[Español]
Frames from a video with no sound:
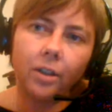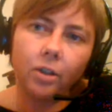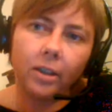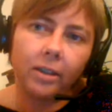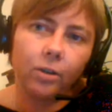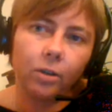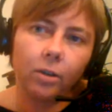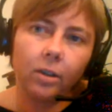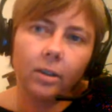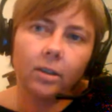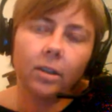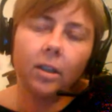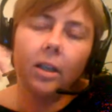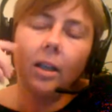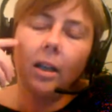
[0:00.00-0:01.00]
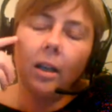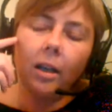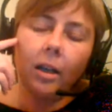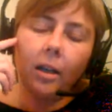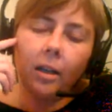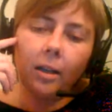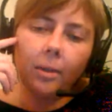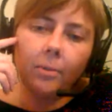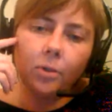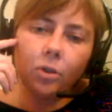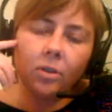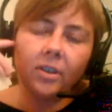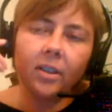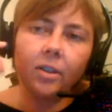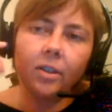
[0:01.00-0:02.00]
sesiones. Eh, son
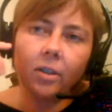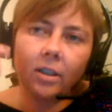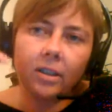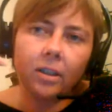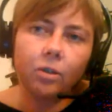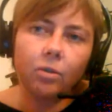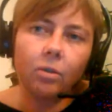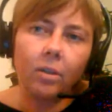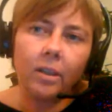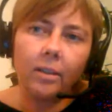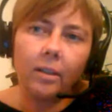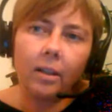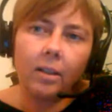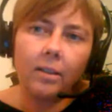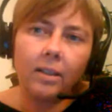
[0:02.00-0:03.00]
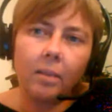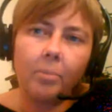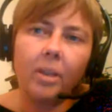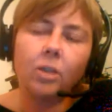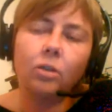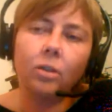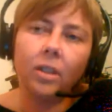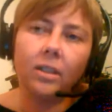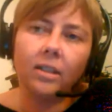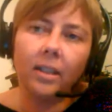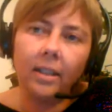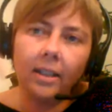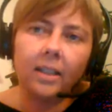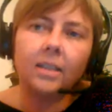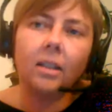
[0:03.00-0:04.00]
sesiones que son orientadas a personas que ya
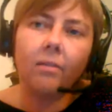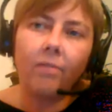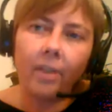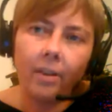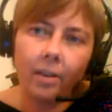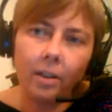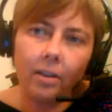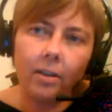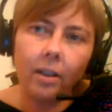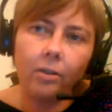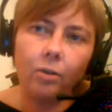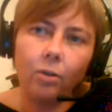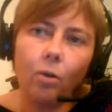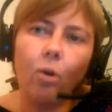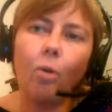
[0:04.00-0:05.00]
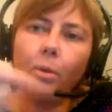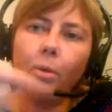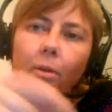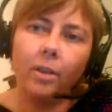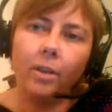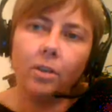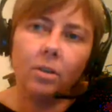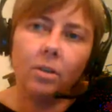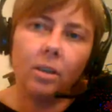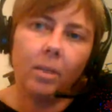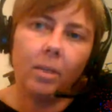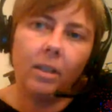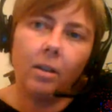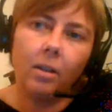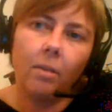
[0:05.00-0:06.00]
están facilitando o procesos de
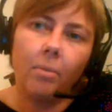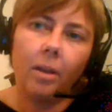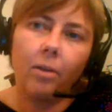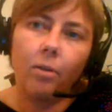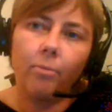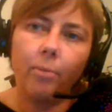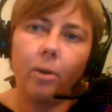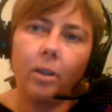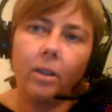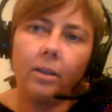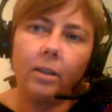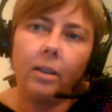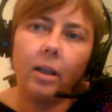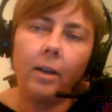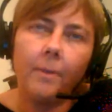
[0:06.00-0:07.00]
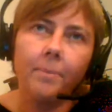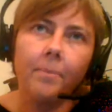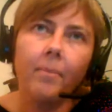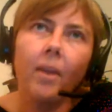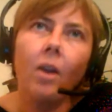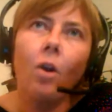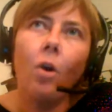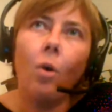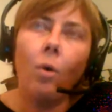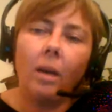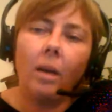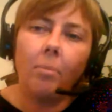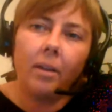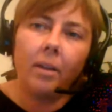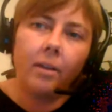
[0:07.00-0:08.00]
participación política o
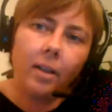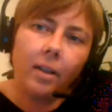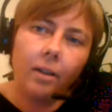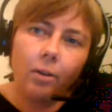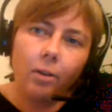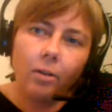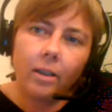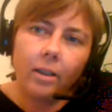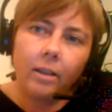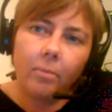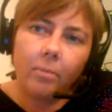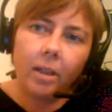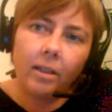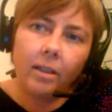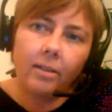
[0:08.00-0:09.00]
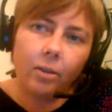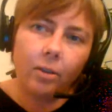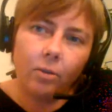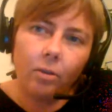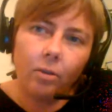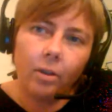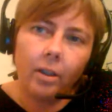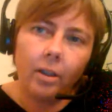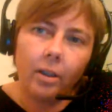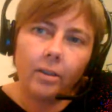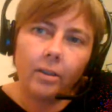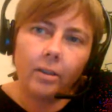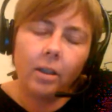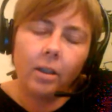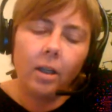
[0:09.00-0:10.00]
capacitación al tema de las
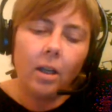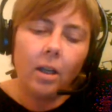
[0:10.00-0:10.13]
tecnologías